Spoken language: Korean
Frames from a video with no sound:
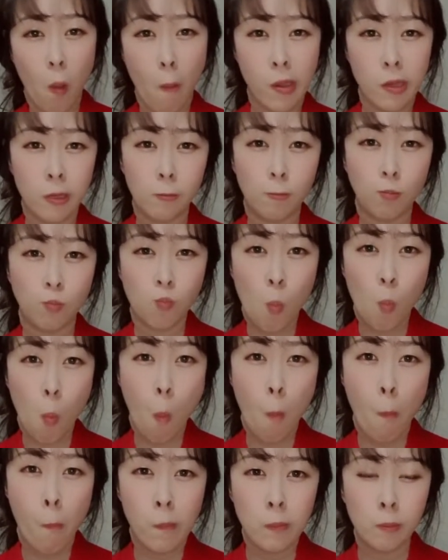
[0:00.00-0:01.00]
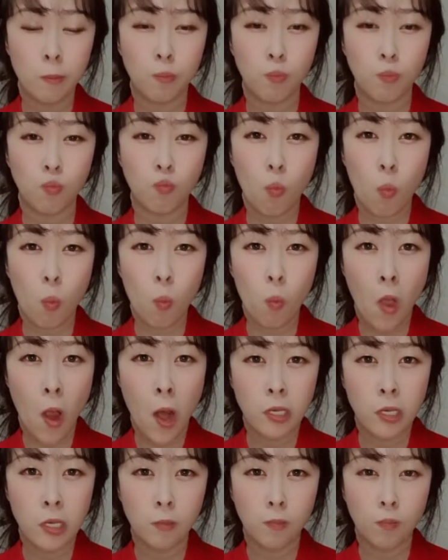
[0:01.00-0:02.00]
음
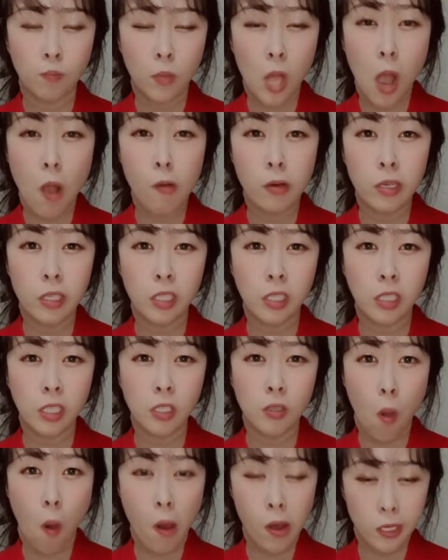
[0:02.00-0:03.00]
타우린은